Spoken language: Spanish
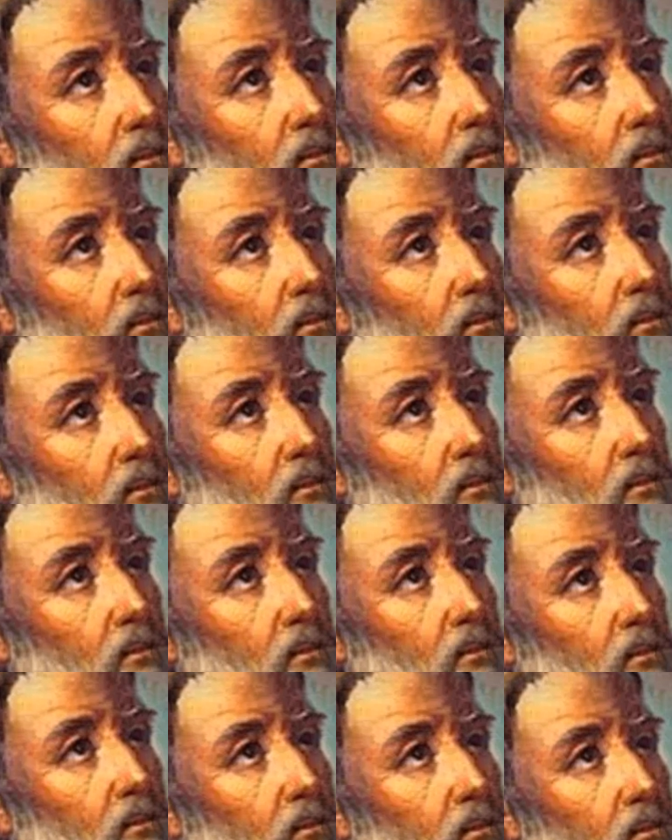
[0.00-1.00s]
San Lorenzo,
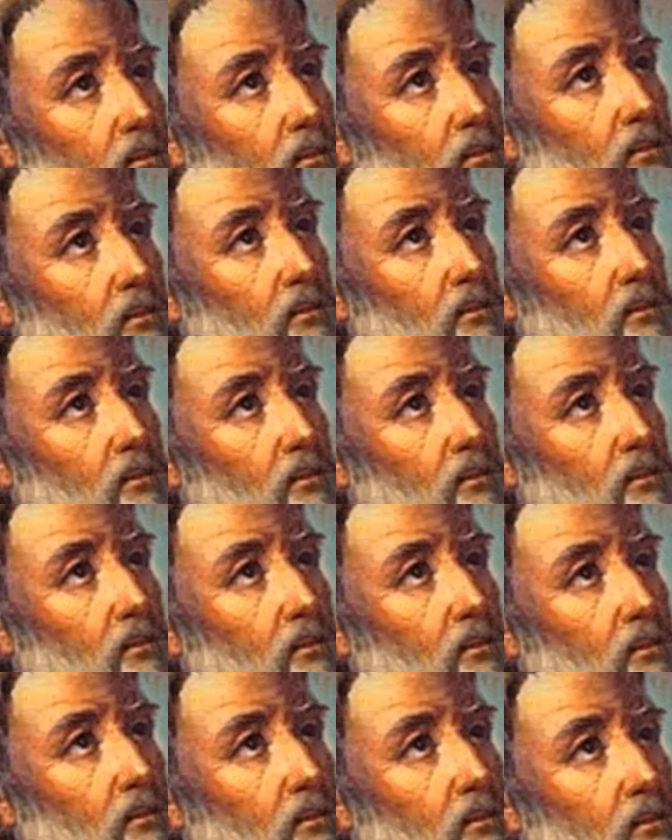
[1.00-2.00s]
para que no
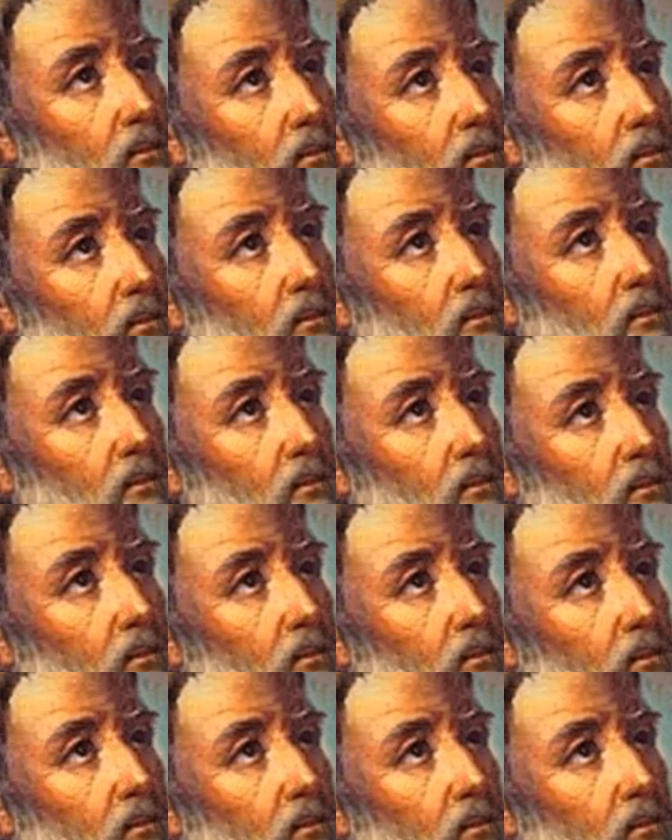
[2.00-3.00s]
tengamos miedo a
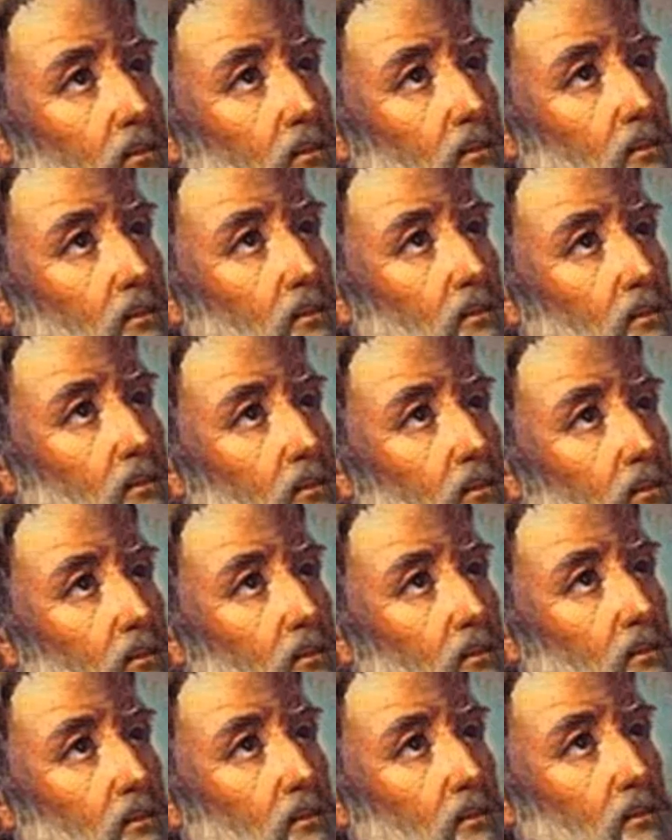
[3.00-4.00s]
gastarnos y
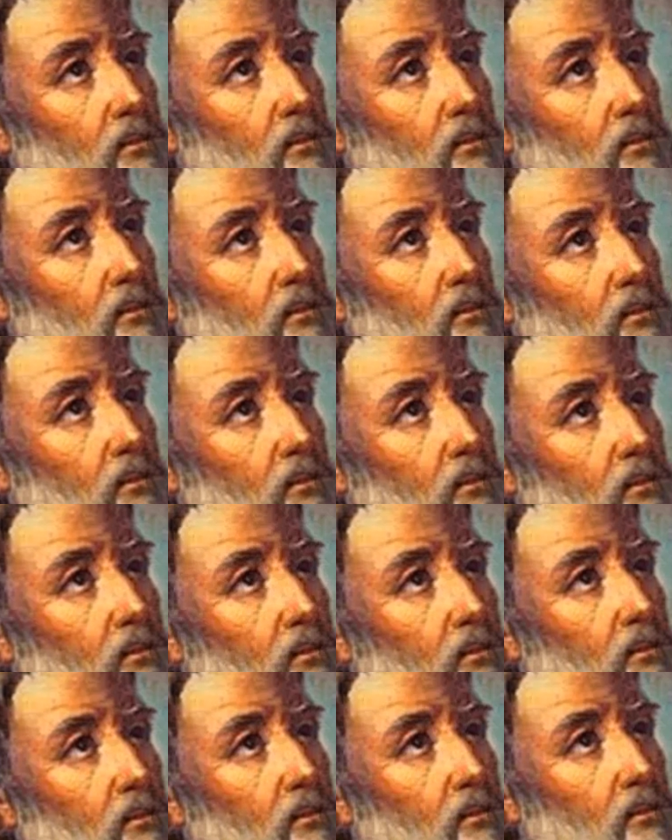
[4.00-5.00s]
desgastarnos por
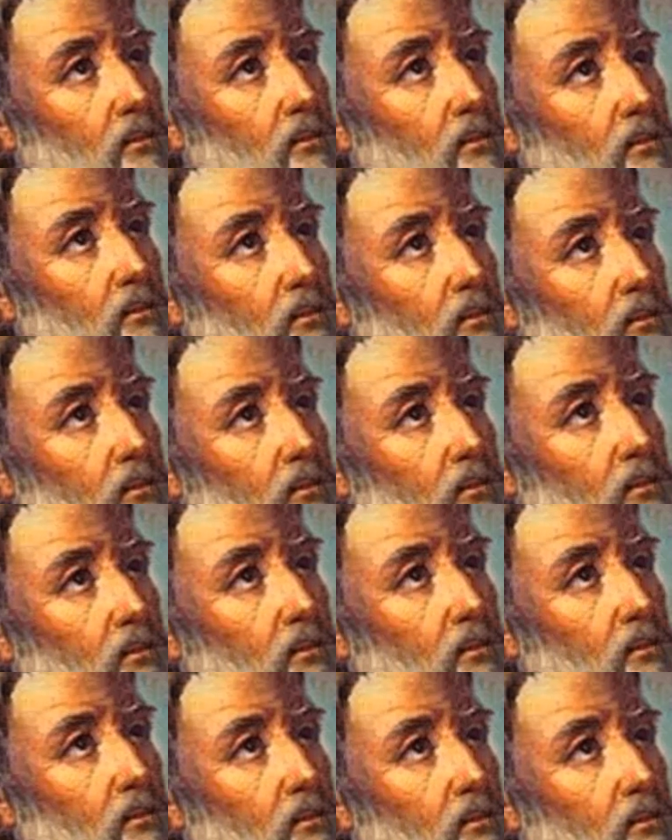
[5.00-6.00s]
Cristo y su Santa
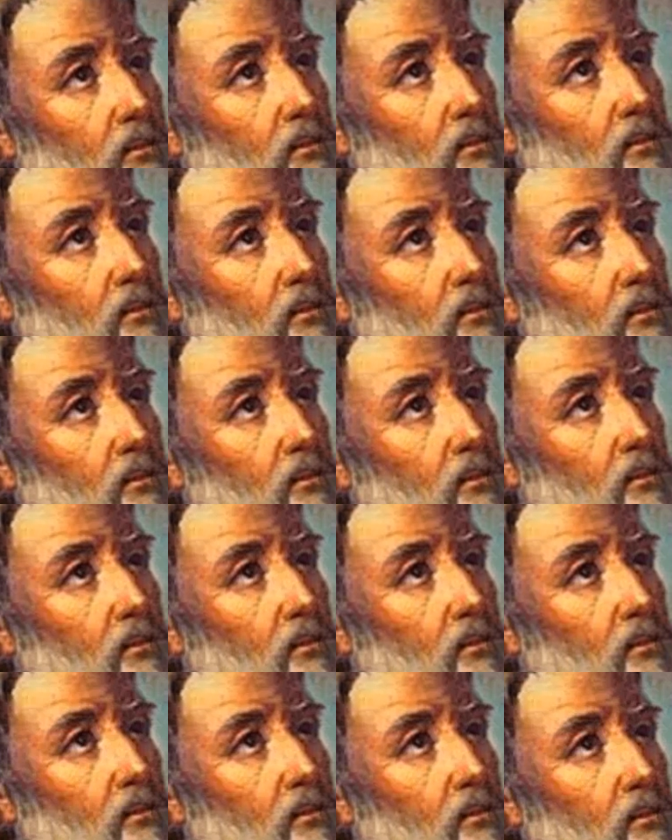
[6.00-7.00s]
Iglesia,
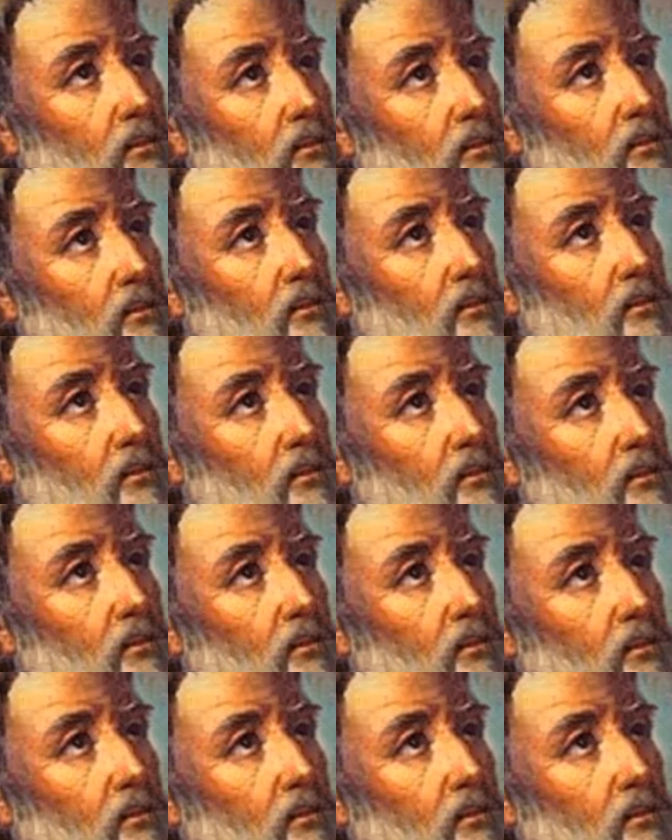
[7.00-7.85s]
como lo hiciste